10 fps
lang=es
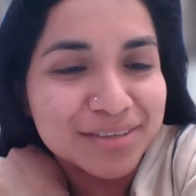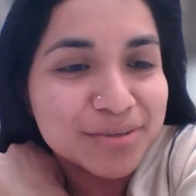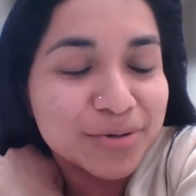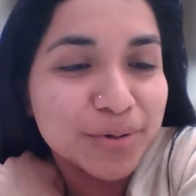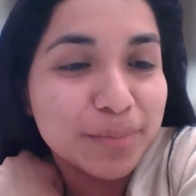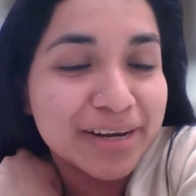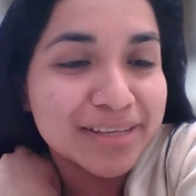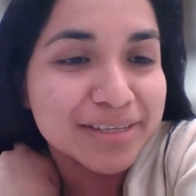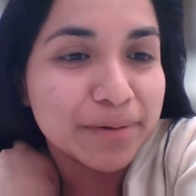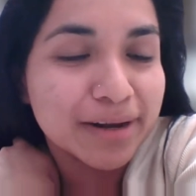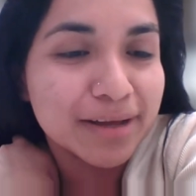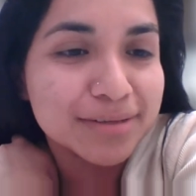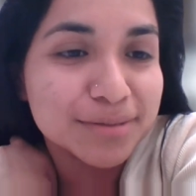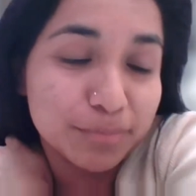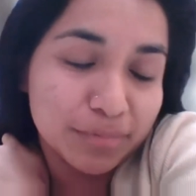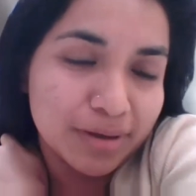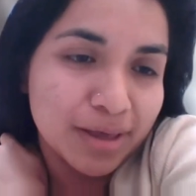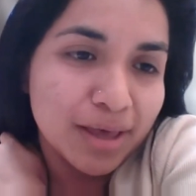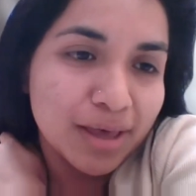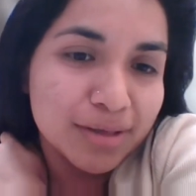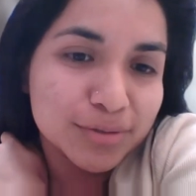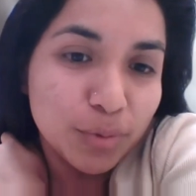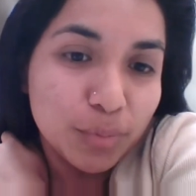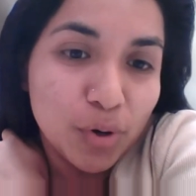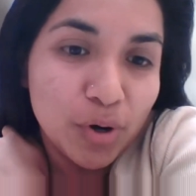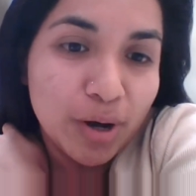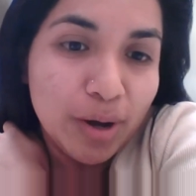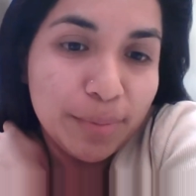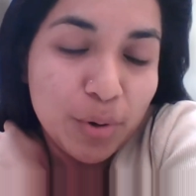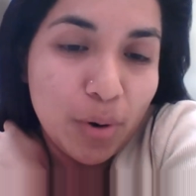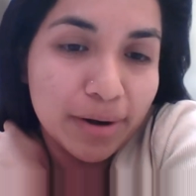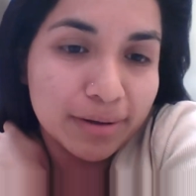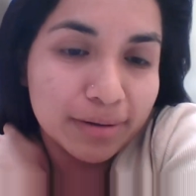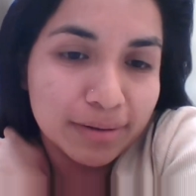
Soy Vanessa Vargas, soy bióloga peruana.